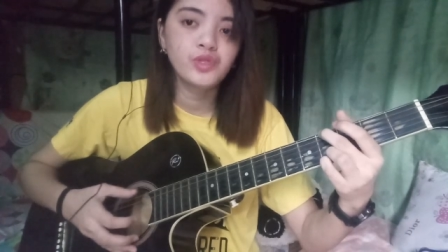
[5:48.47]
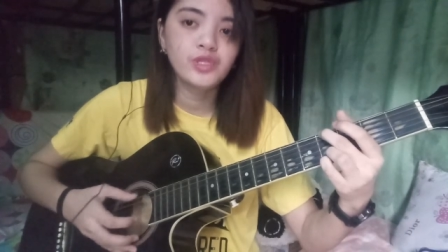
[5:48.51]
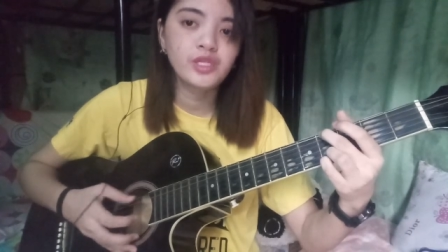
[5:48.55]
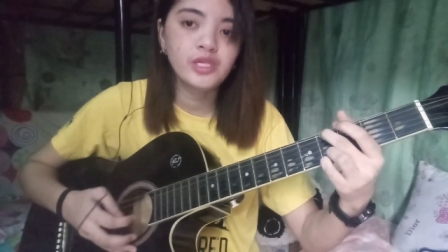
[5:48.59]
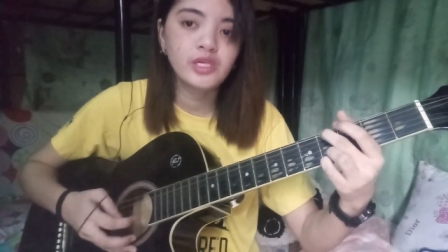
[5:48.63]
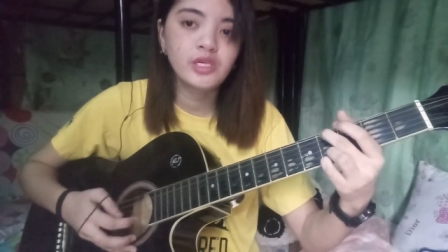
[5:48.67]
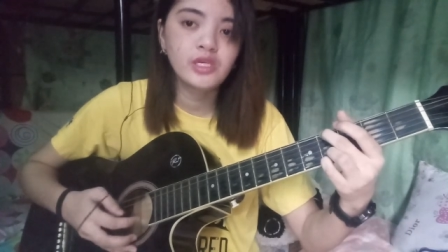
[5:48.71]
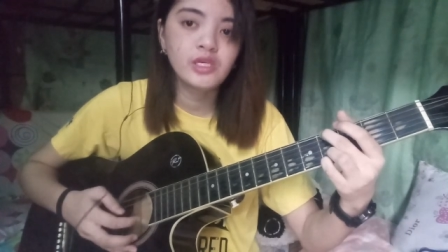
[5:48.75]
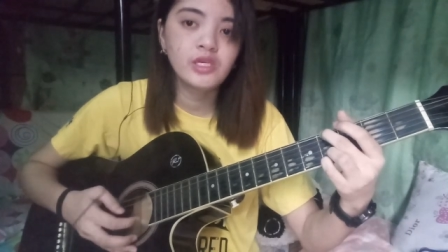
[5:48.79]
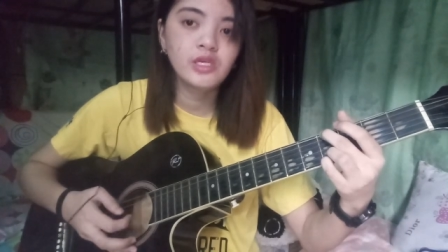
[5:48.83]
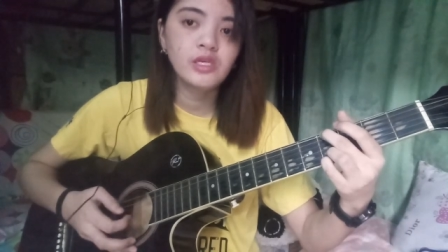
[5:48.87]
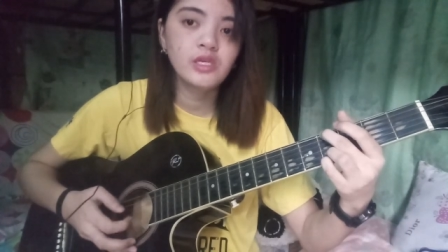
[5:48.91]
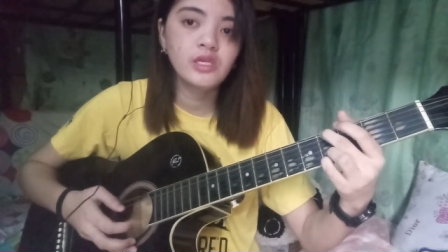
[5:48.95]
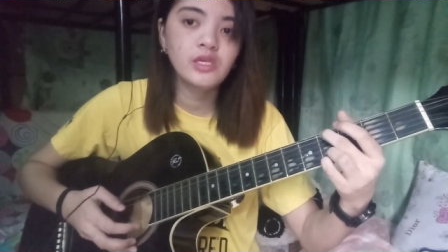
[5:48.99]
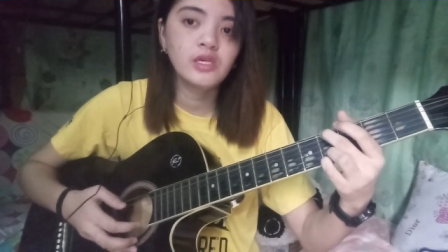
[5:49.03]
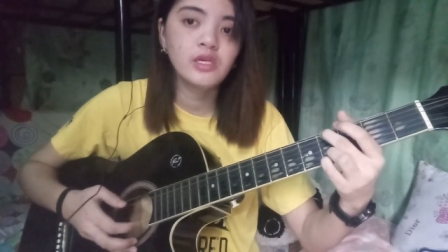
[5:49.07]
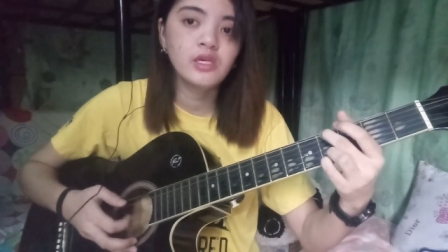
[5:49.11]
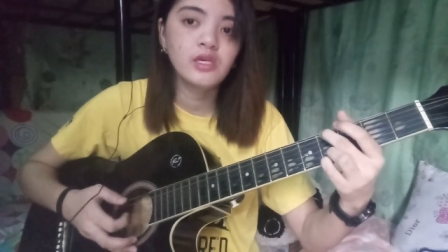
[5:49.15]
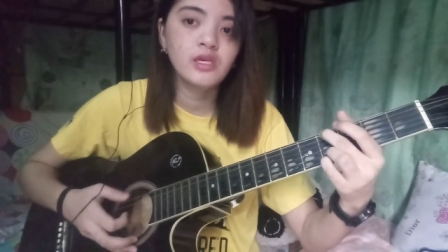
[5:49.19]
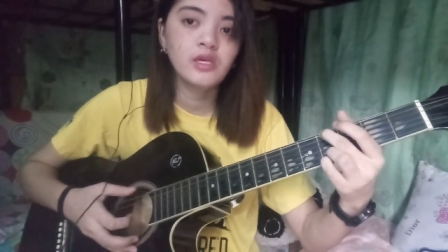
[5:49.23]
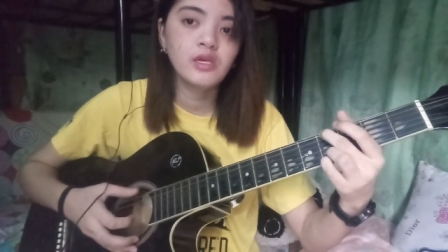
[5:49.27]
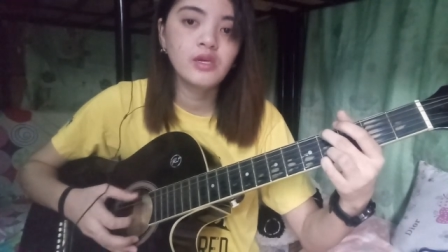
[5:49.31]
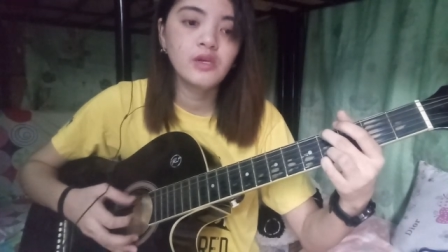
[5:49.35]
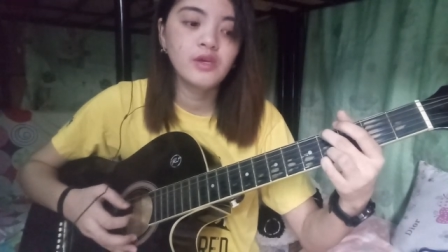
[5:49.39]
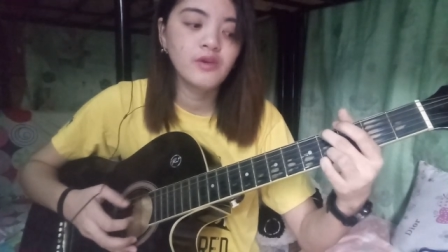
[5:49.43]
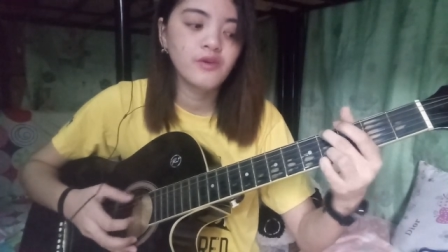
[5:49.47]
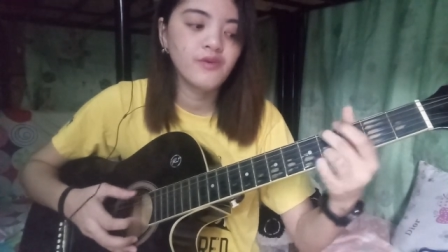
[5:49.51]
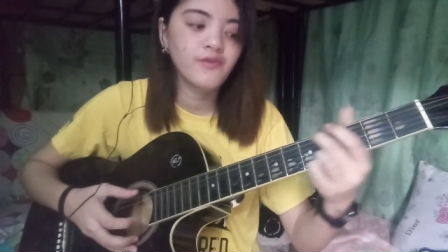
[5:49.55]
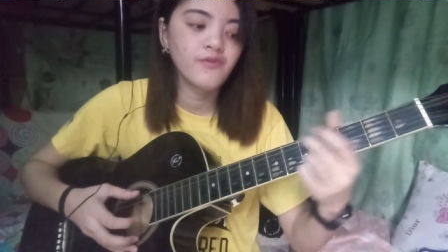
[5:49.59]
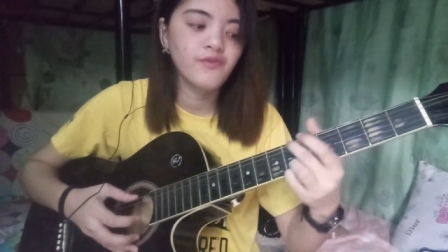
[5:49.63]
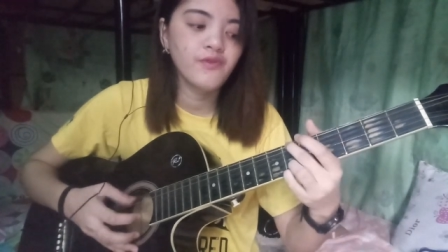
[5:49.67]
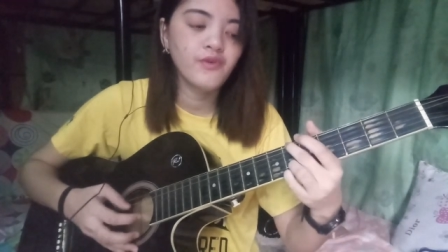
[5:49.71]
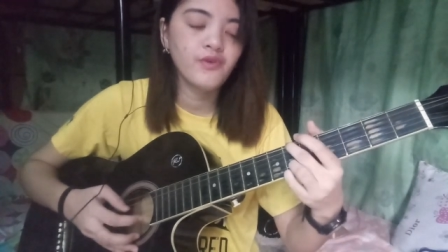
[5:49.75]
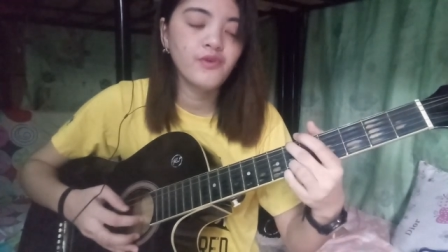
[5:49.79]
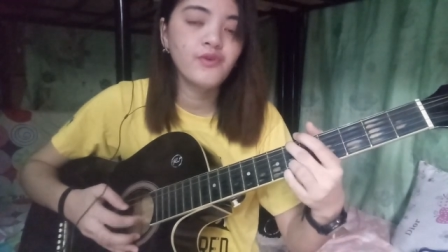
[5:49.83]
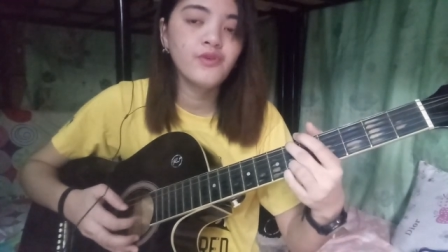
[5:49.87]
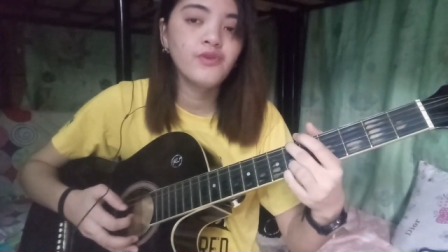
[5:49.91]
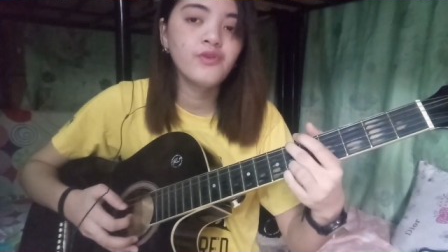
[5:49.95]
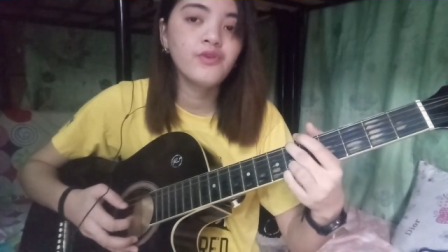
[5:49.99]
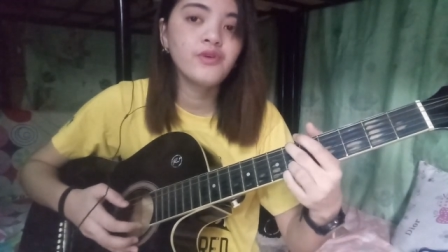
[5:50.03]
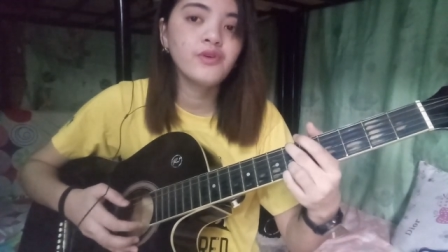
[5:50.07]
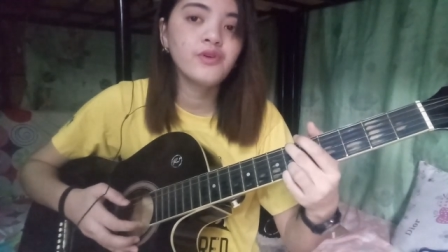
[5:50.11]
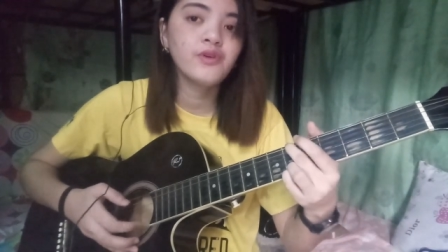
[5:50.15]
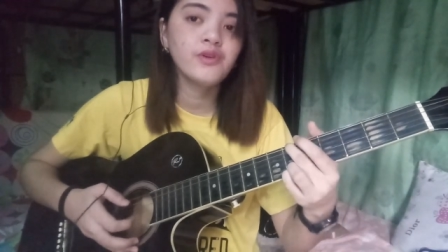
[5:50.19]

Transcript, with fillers: three, four.